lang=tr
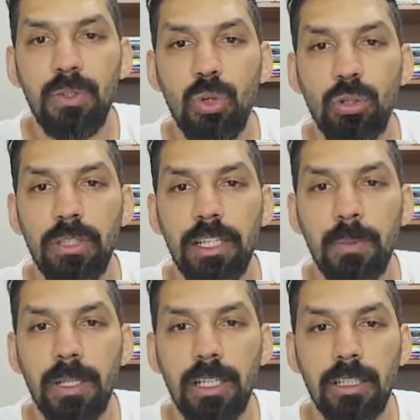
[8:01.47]
köklerine
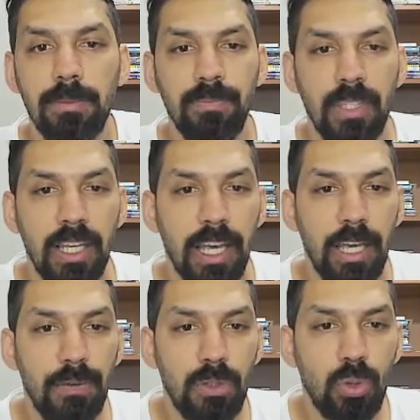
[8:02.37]
bakalım.
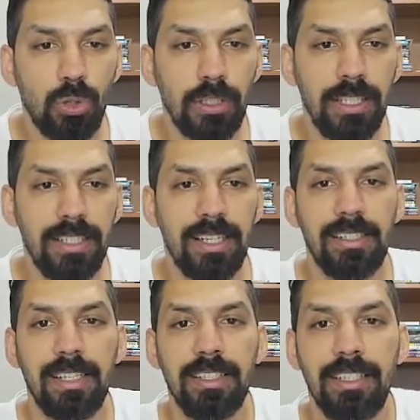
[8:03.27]
F'in kökleri x
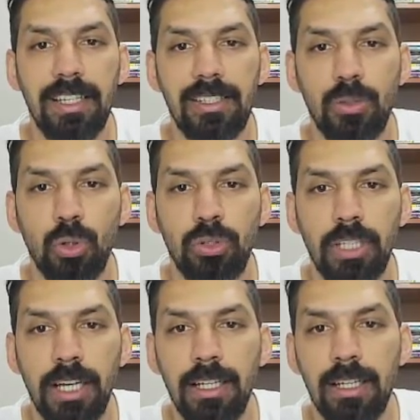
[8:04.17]
eksenini kestiği
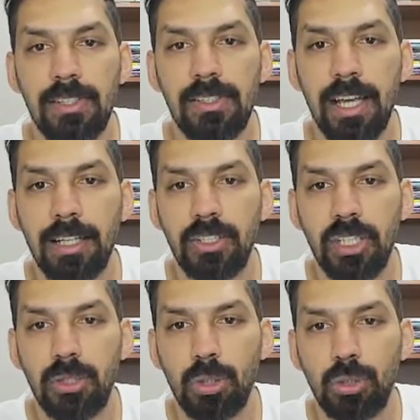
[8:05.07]
nokta
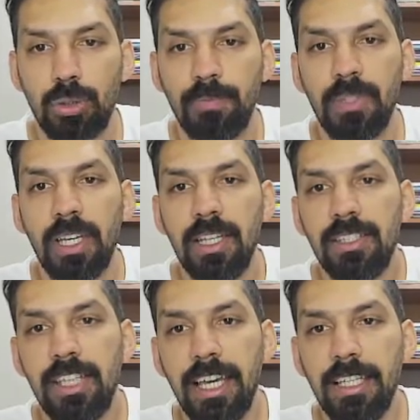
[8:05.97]
sadece 4.
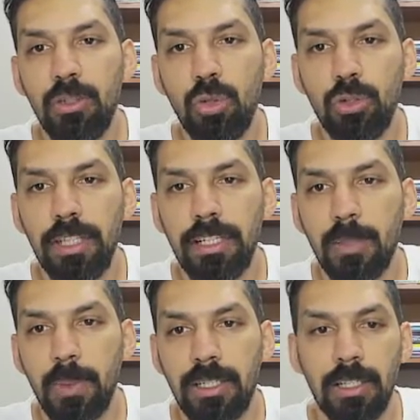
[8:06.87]
G'nin köklerine
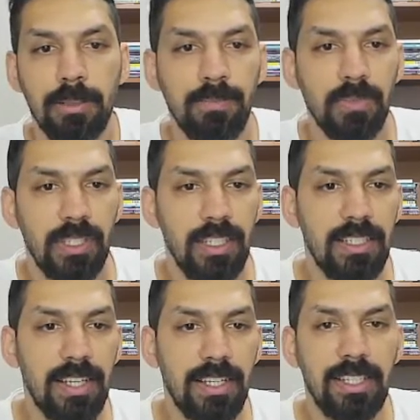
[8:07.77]
bakalım.
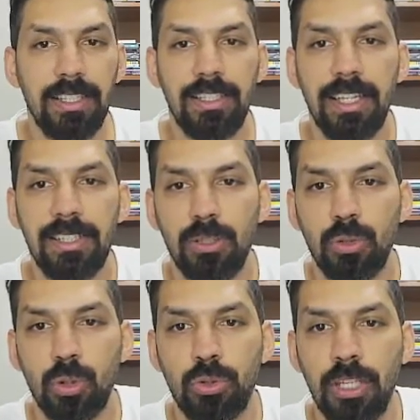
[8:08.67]
X eksenini kestiği
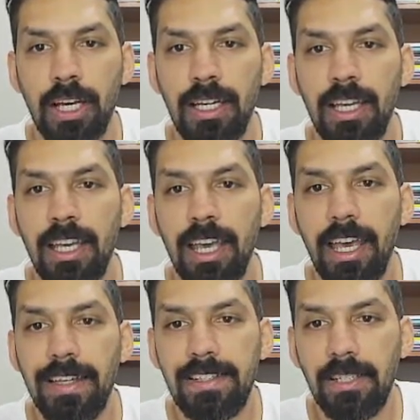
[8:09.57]
nokta
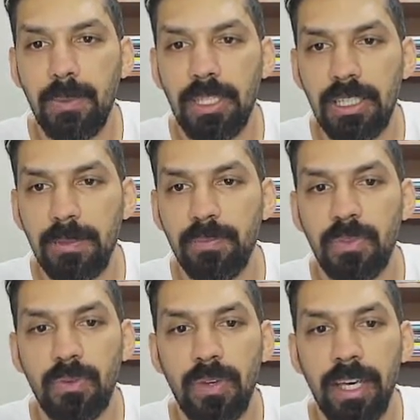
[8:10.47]
eksi 1
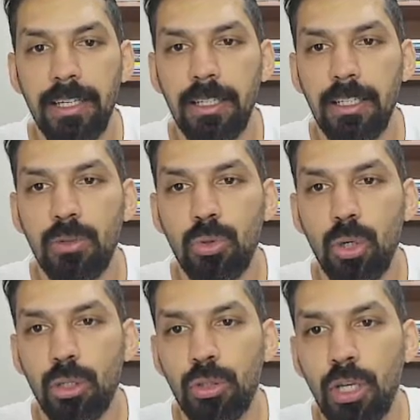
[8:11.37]
ve
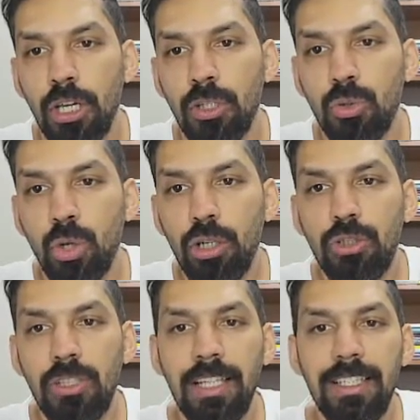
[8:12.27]
4.
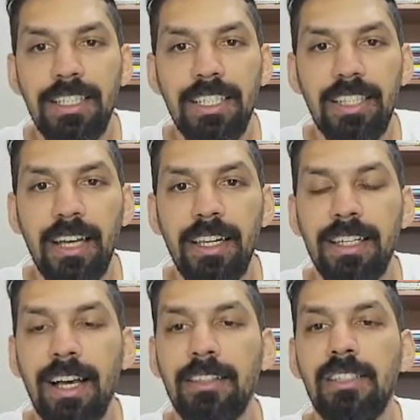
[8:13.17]
4'ten 2 tane
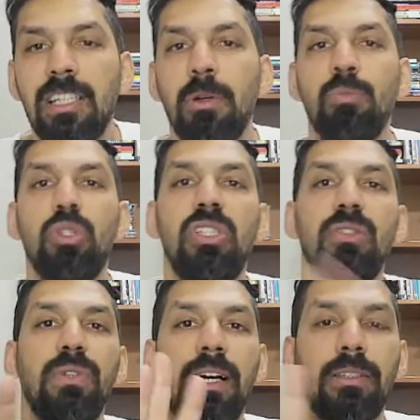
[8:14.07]
geldiği zaman bu
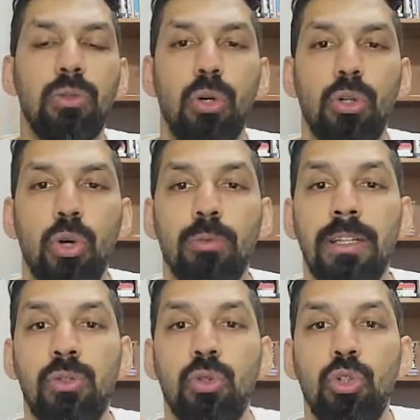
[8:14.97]
çift katlı kök
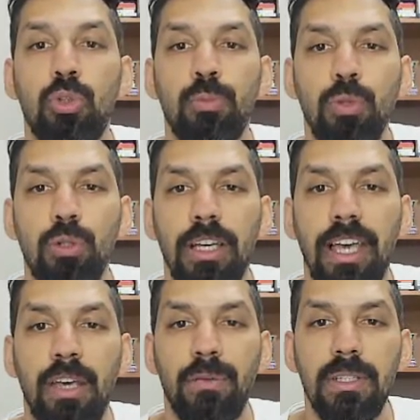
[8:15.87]
olmaz. Çünkü bu
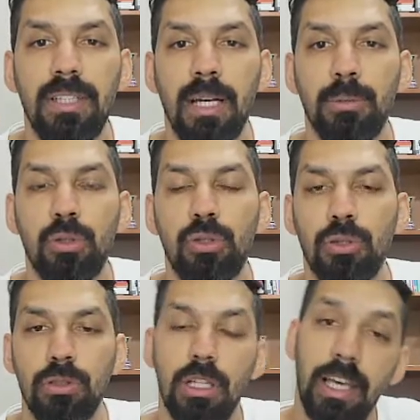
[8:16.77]
f'in
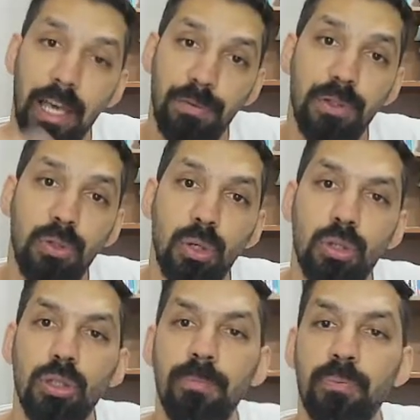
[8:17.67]
tablosu, f'in
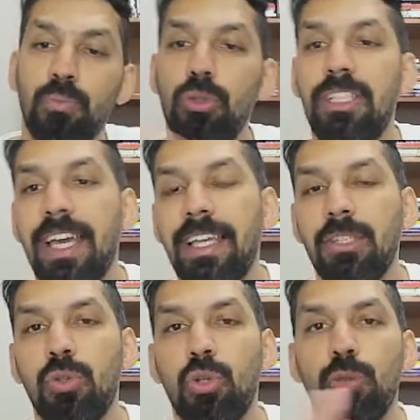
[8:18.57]
kökü, bu g'nin
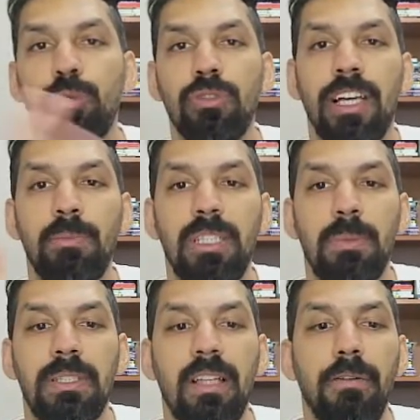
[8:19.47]
kökü. Bunlar
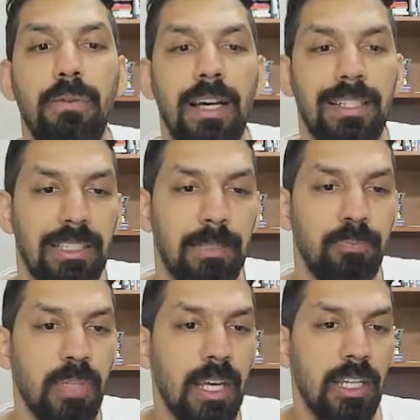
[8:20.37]
birbirinden farklı.
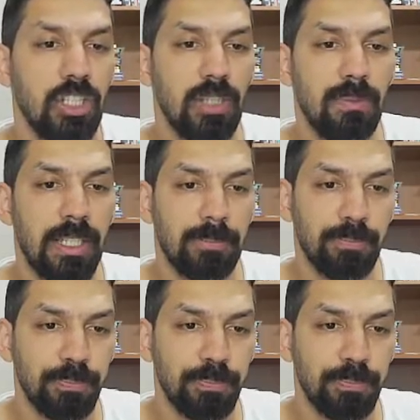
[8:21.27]
Şimdi